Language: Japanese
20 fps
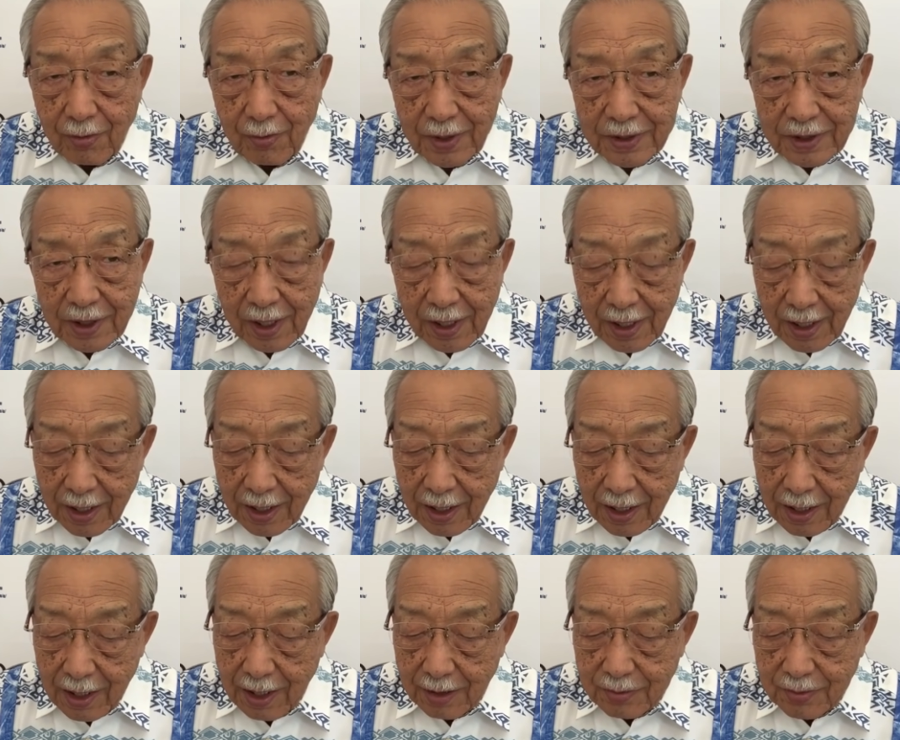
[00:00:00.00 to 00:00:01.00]
また
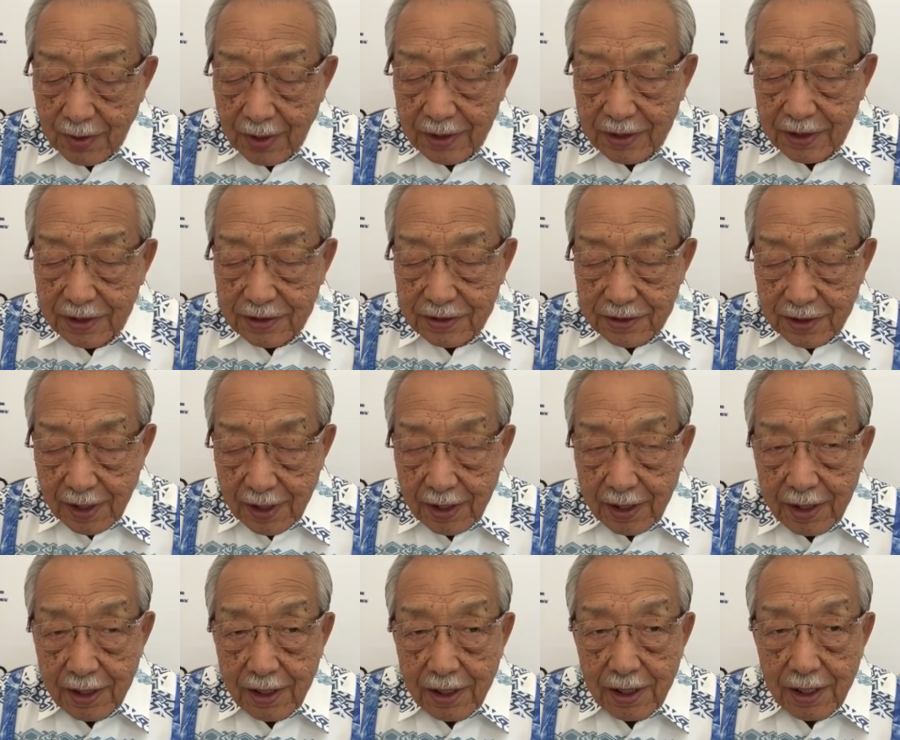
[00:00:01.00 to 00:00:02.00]
株がですね、
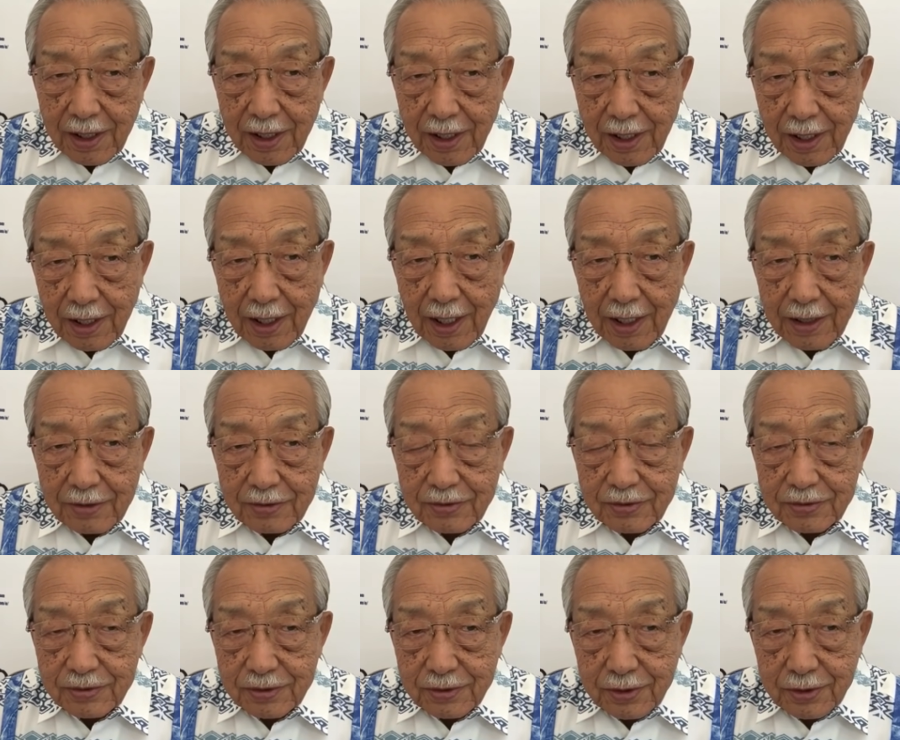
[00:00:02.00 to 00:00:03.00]
えー、回復
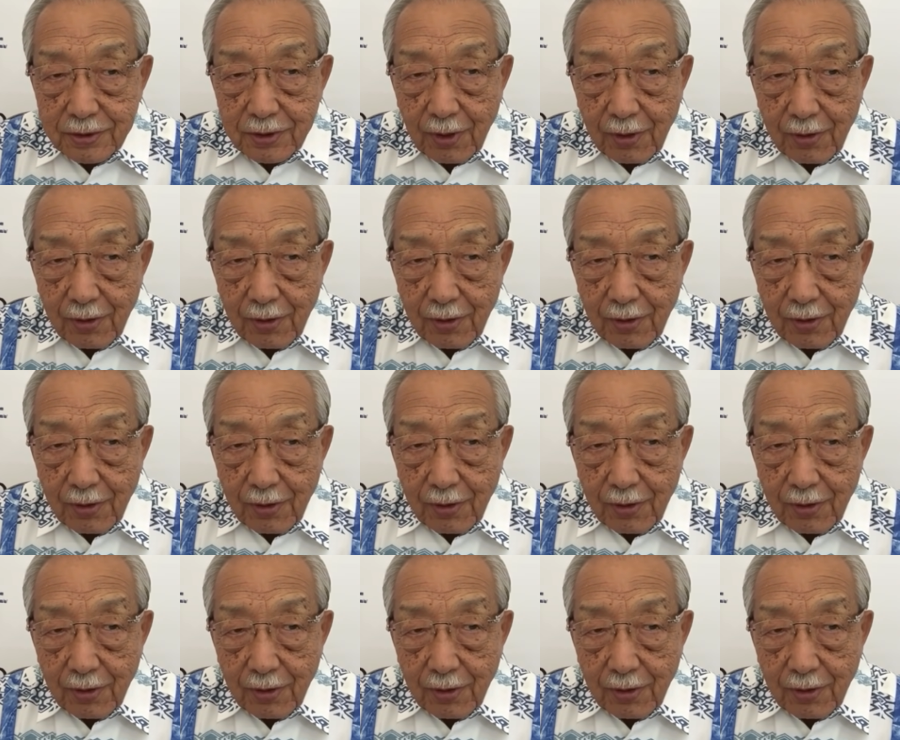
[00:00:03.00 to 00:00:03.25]
すると